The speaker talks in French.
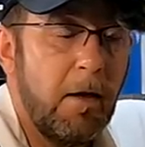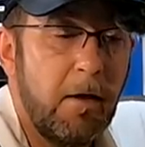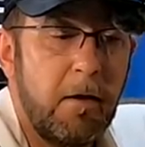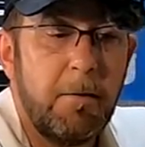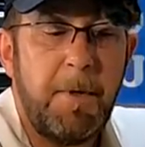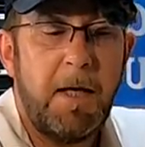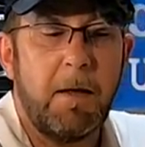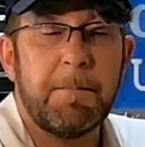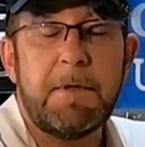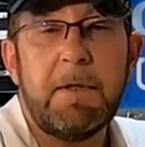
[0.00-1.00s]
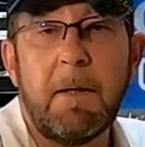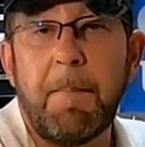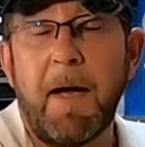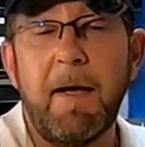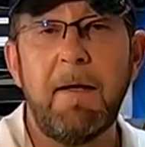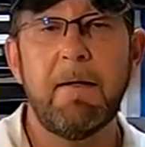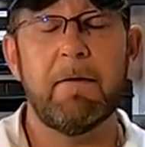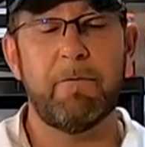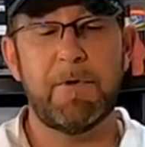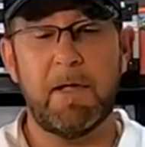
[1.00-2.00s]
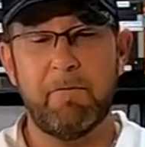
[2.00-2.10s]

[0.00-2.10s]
Euh, mais un petit appareil, euh, vous